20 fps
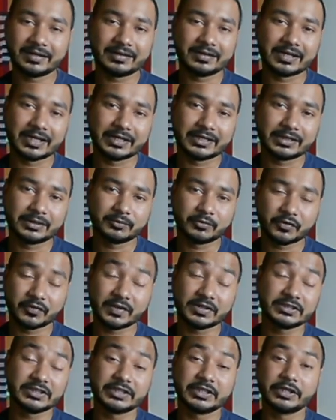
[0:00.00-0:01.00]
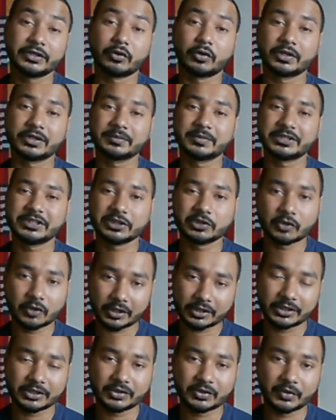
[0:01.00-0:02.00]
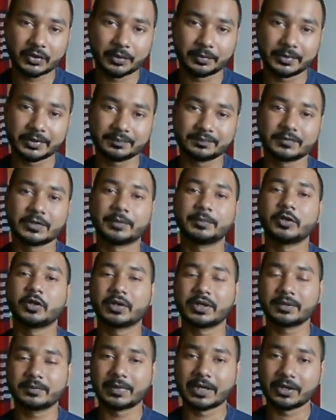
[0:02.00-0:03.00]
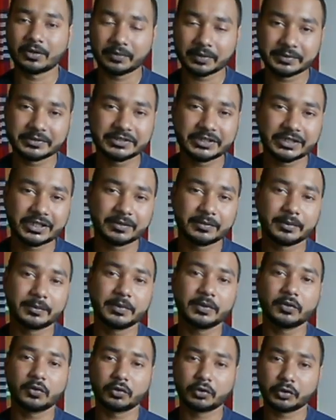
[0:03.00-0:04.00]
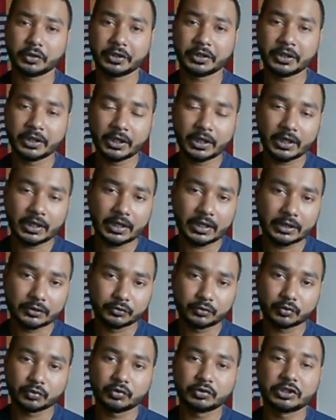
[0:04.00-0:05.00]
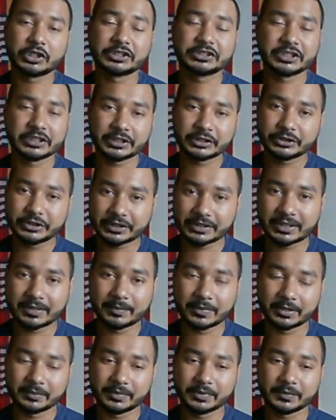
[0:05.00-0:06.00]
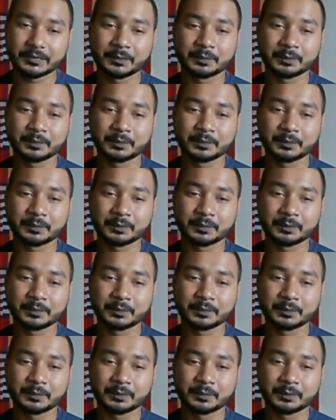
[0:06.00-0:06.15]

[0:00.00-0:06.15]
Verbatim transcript: লার্নিং প্রসেস সেটি অনেক বেশি ত্বরান্বিত হবে আপনি অনেক ভালোভাবে শিখতে পারবেন অনেক দ্রুততার সাথে শিখতে পারবেন